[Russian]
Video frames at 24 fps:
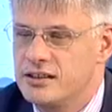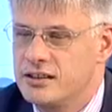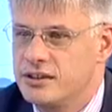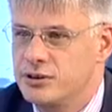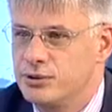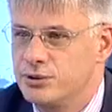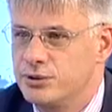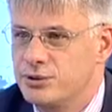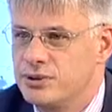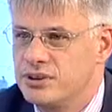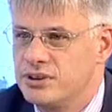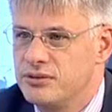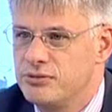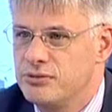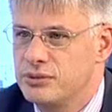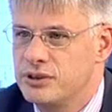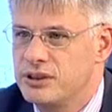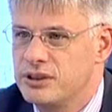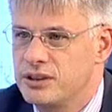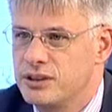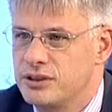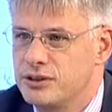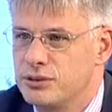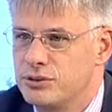скажу
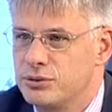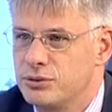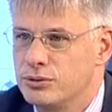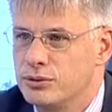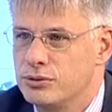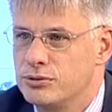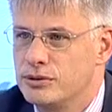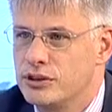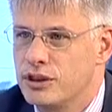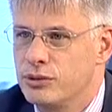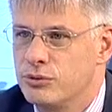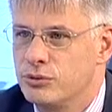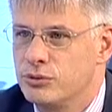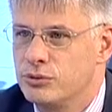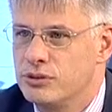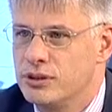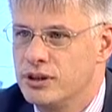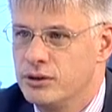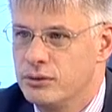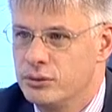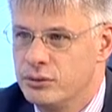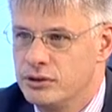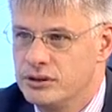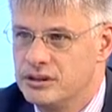сегодня, что нам
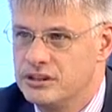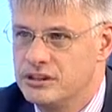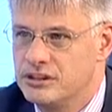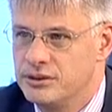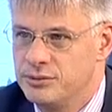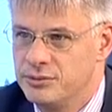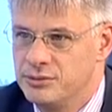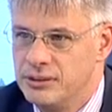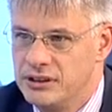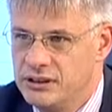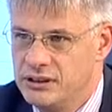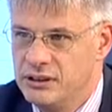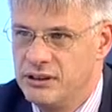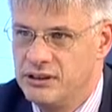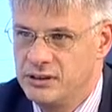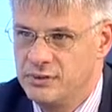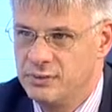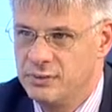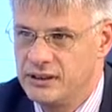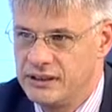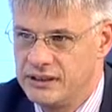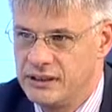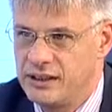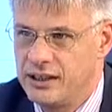удалось изменить
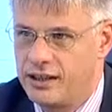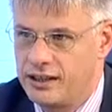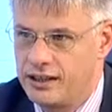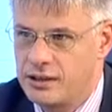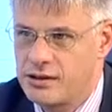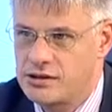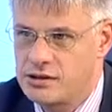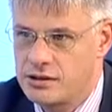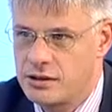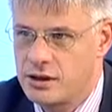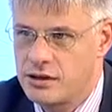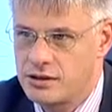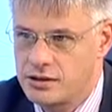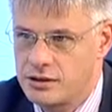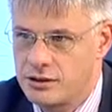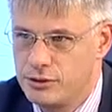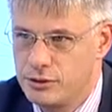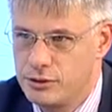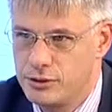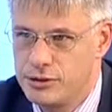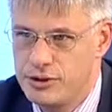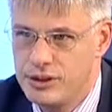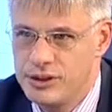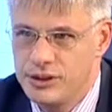ментальность наших
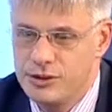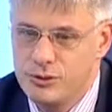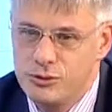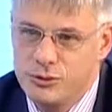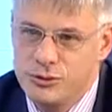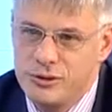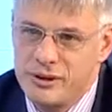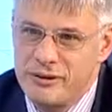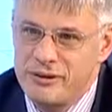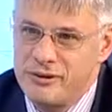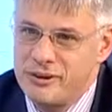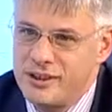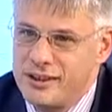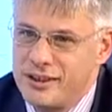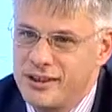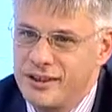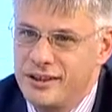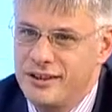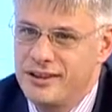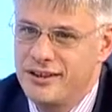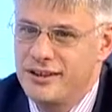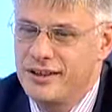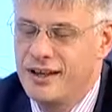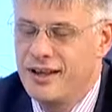людей, ну,
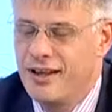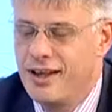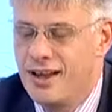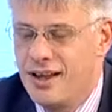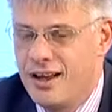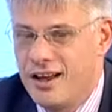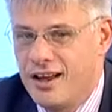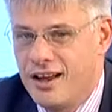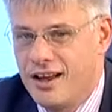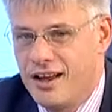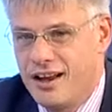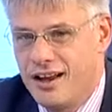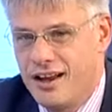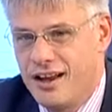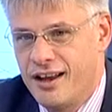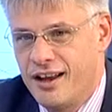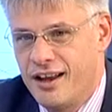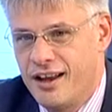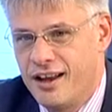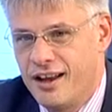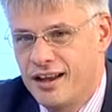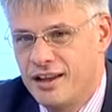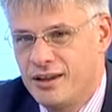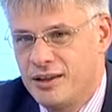наверное,
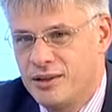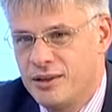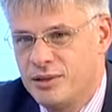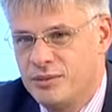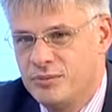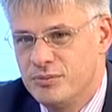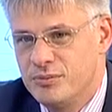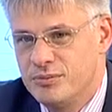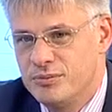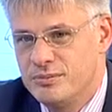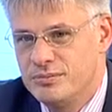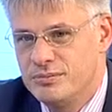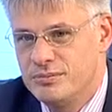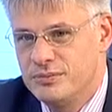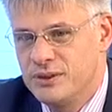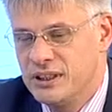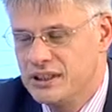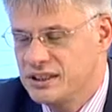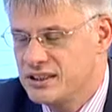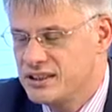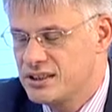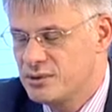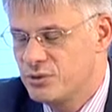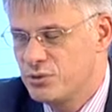а, мне
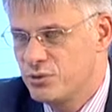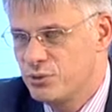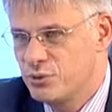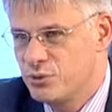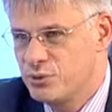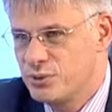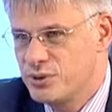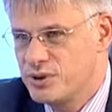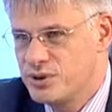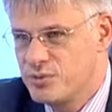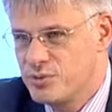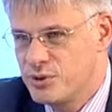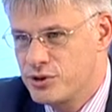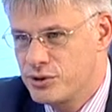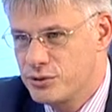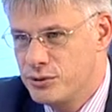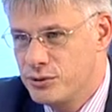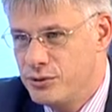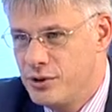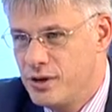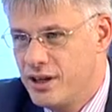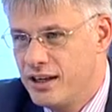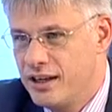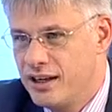это самому будет
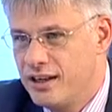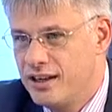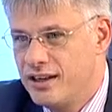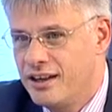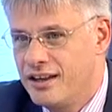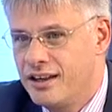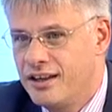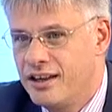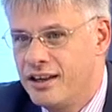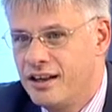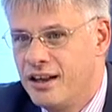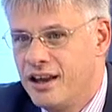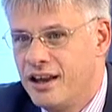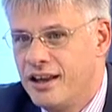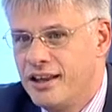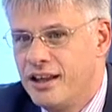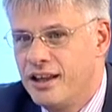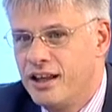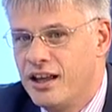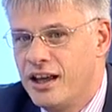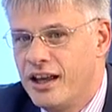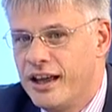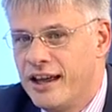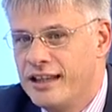смешно, а,
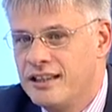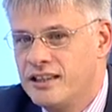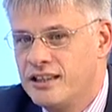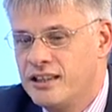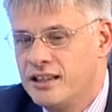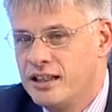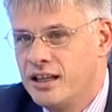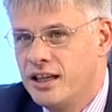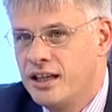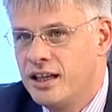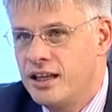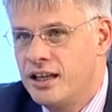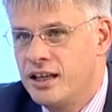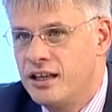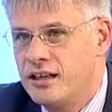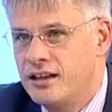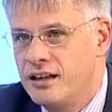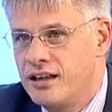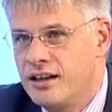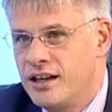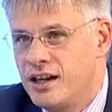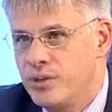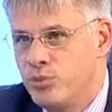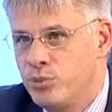это
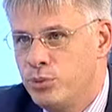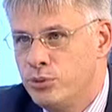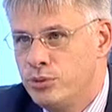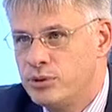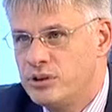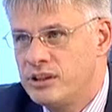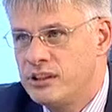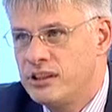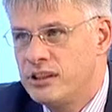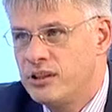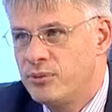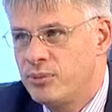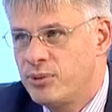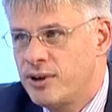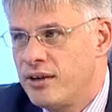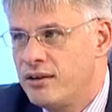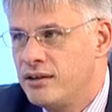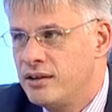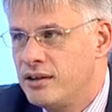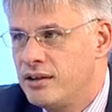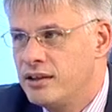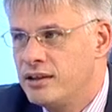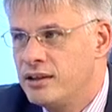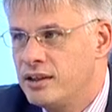работа
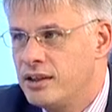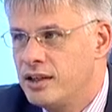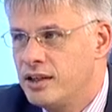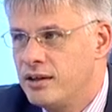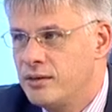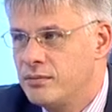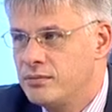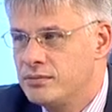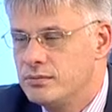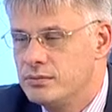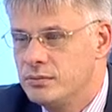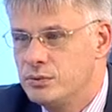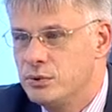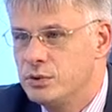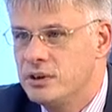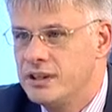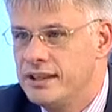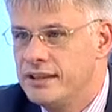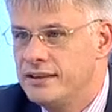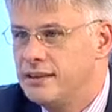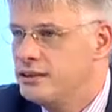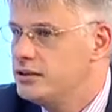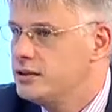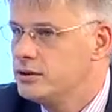направленная на
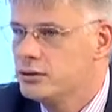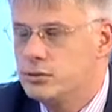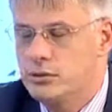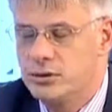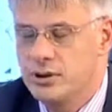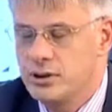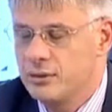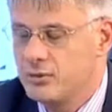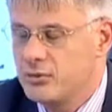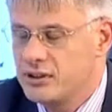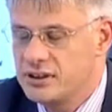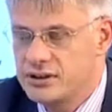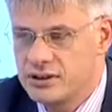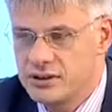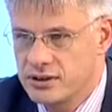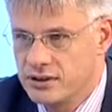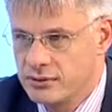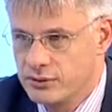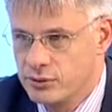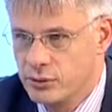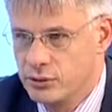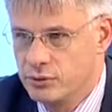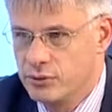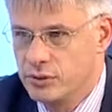много лет и не только
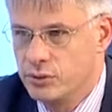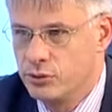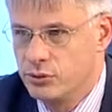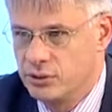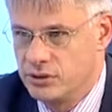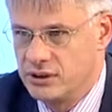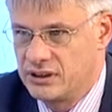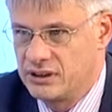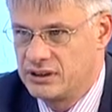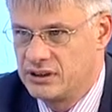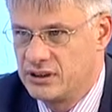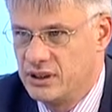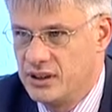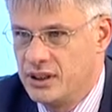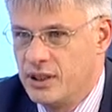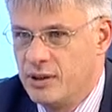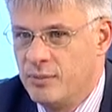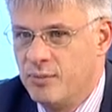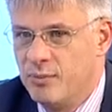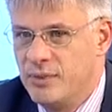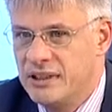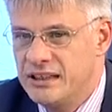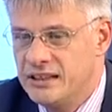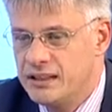медицинского дома Одрекс.
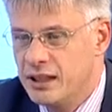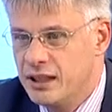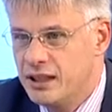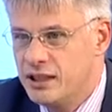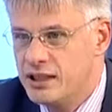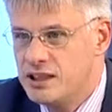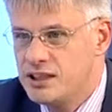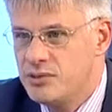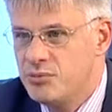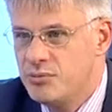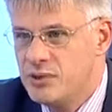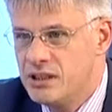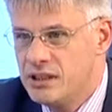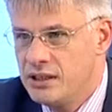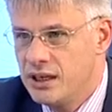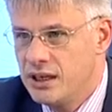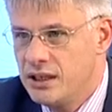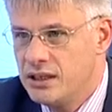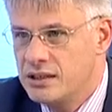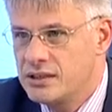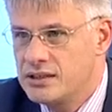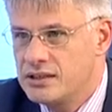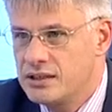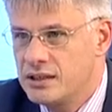Ментальность
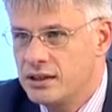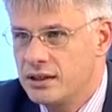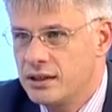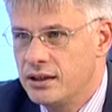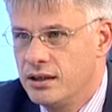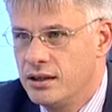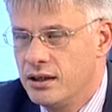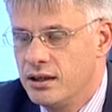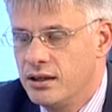меняется